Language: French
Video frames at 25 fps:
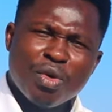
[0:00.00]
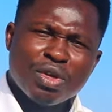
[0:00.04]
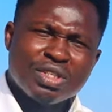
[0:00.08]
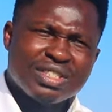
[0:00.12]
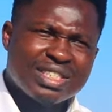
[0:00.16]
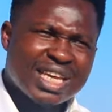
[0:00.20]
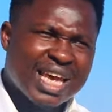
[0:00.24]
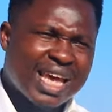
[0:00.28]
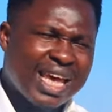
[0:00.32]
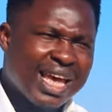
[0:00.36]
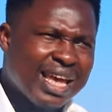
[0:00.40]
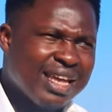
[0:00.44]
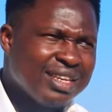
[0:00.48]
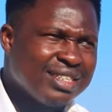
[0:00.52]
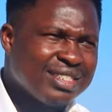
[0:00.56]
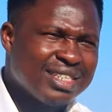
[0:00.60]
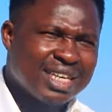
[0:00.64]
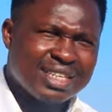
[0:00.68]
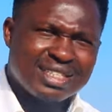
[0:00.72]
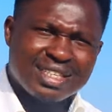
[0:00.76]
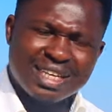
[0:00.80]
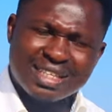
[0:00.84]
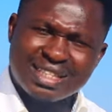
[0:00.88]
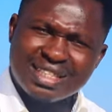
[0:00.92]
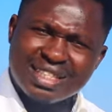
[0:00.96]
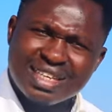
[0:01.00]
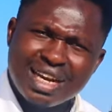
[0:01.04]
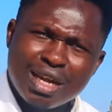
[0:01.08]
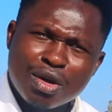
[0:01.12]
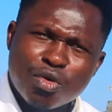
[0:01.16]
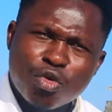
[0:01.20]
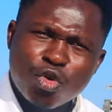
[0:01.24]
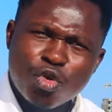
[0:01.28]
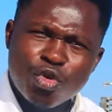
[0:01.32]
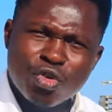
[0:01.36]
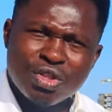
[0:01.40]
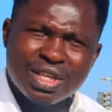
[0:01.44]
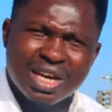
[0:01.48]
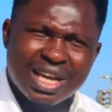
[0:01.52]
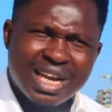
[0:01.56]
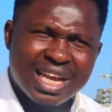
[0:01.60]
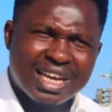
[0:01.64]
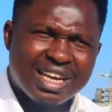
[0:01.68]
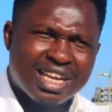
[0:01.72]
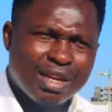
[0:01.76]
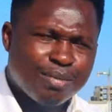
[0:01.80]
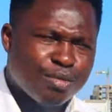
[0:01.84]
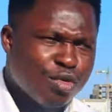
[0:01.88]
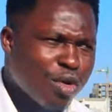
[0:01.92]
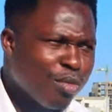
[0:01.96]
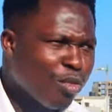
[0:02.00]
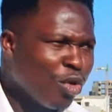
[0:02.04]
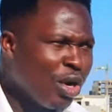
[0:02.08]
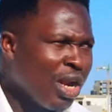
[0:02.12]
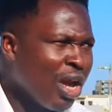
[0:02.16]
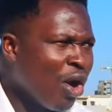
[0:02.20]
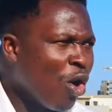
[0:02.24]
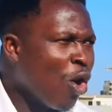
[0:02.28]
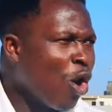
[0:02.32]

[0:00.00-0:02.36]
c'est très connu dans les crypto-monnaies.